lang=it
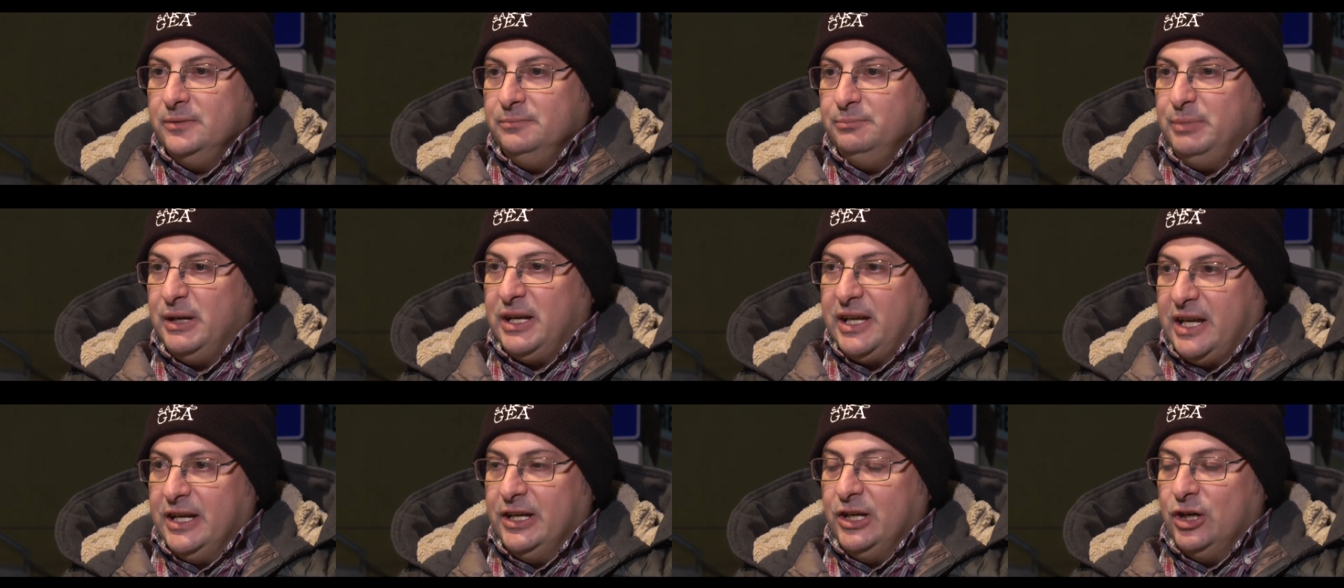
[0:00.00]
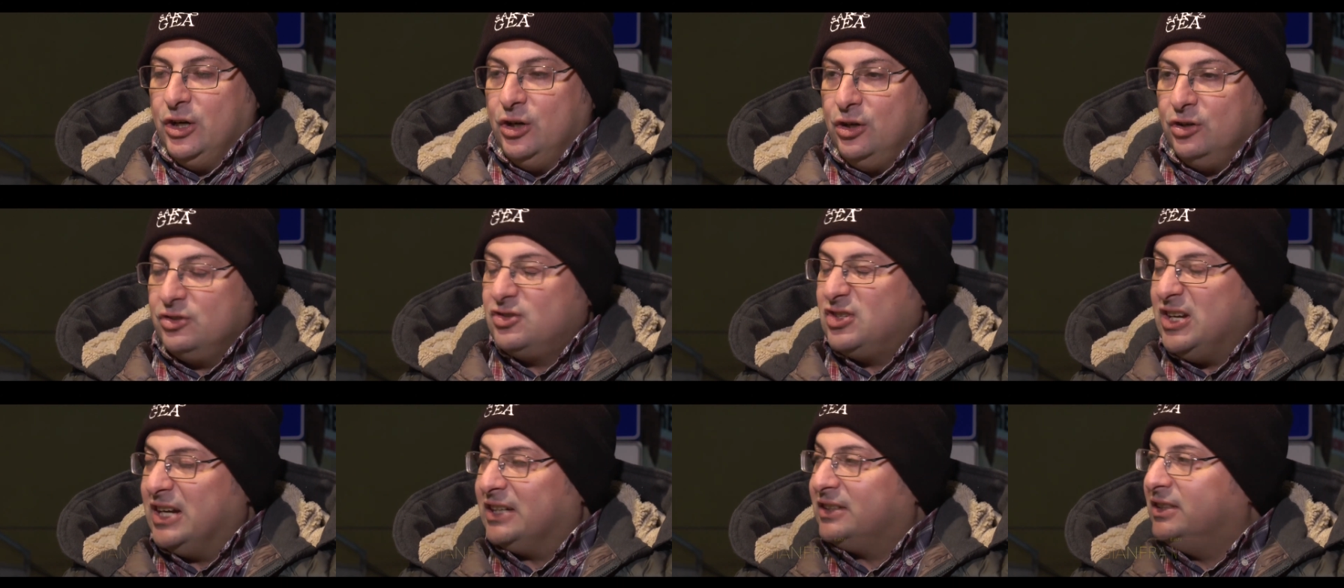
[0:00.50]
perché no,
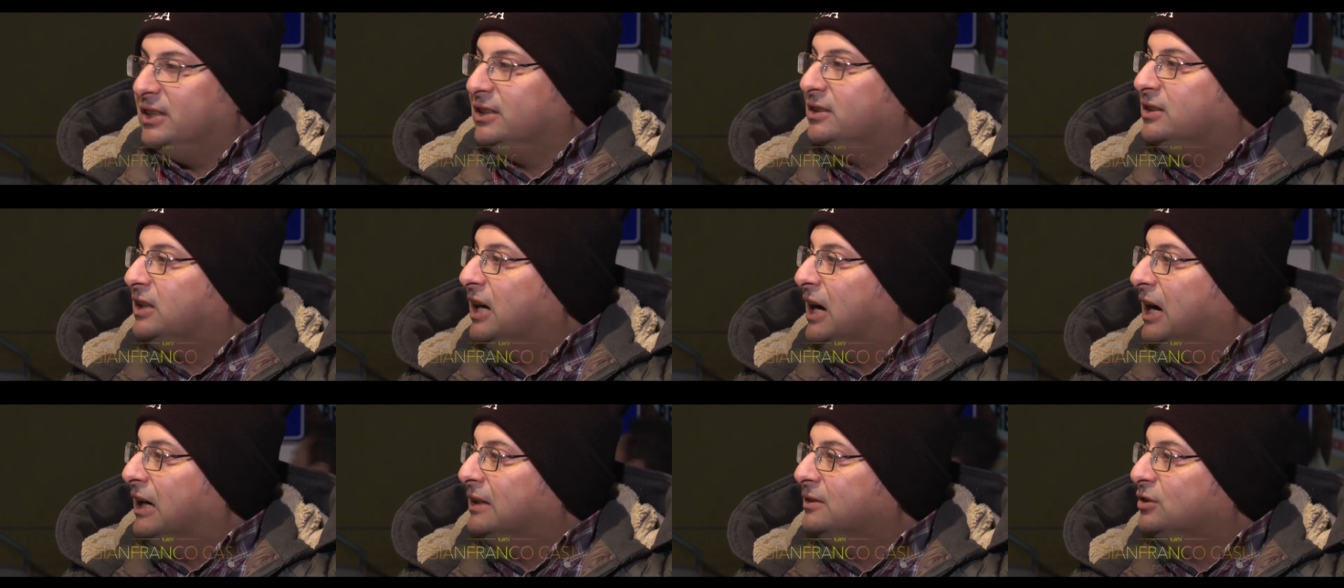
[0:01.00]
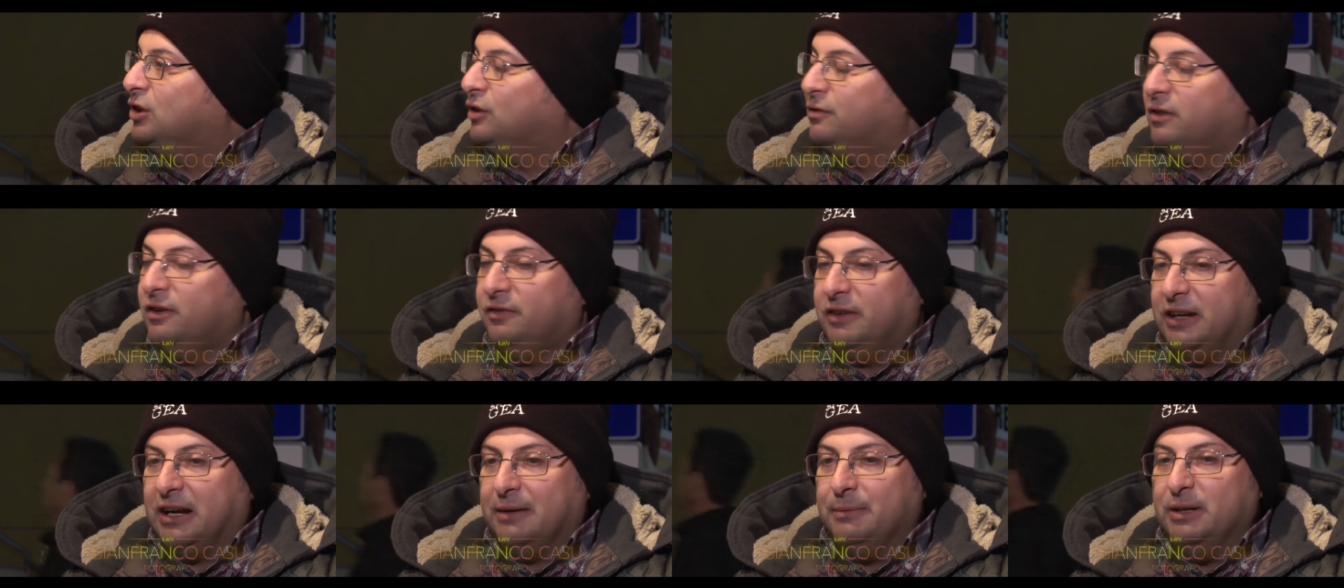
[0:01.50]
Sardità,
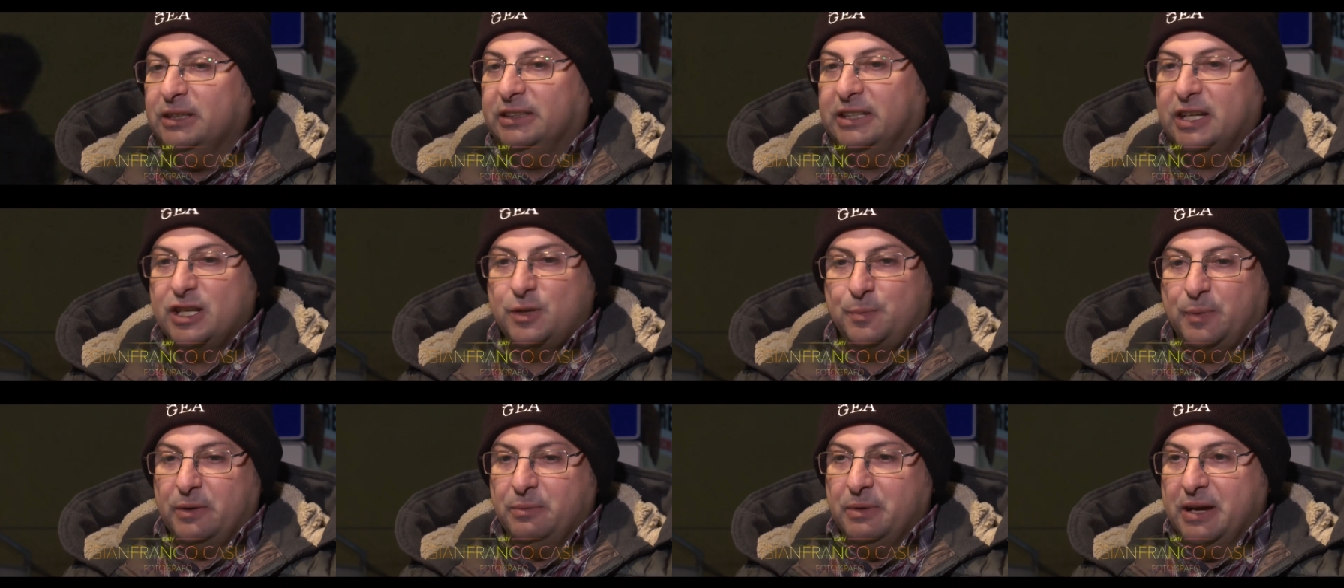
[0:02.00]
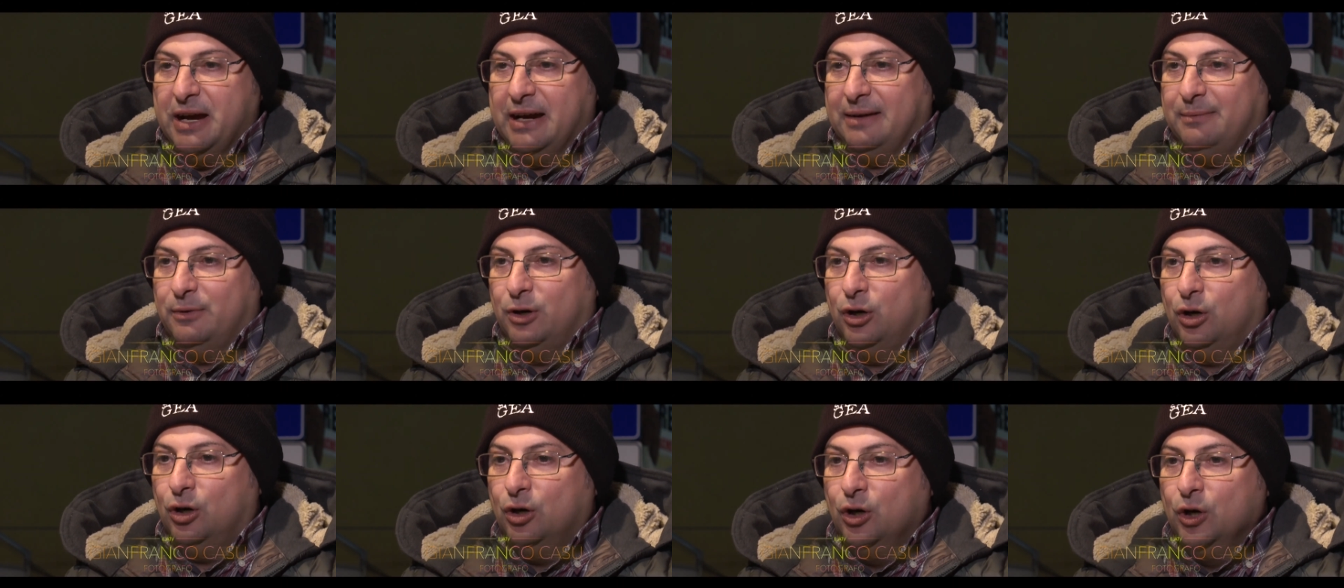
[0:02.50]
dove veramente
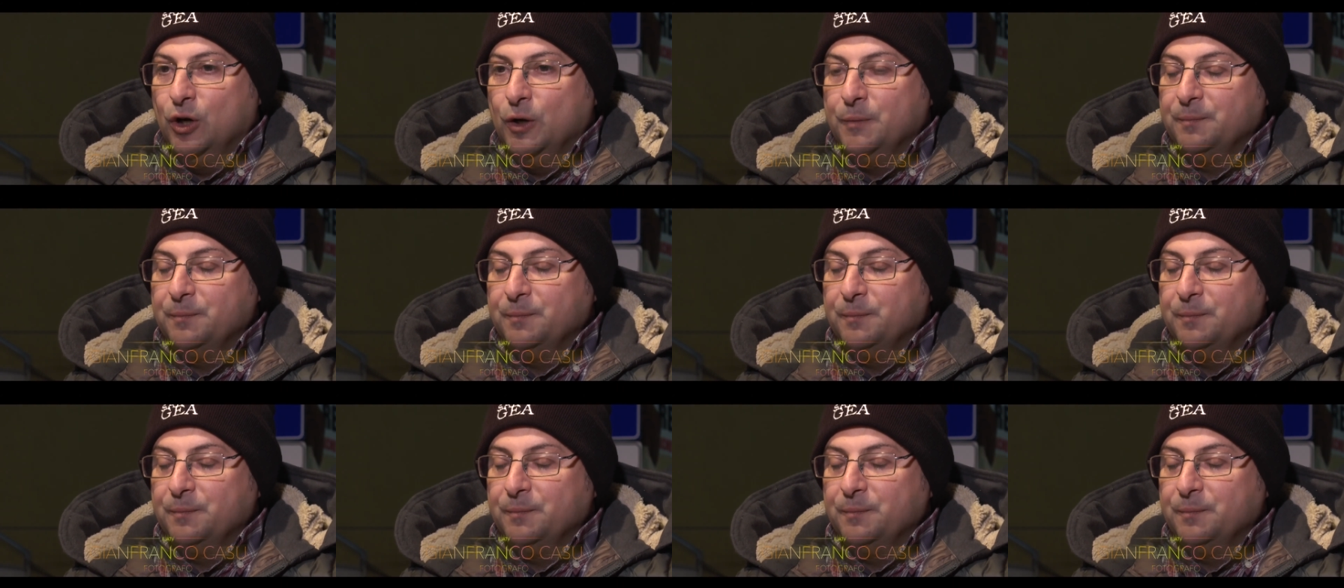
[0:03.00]
esprimiamo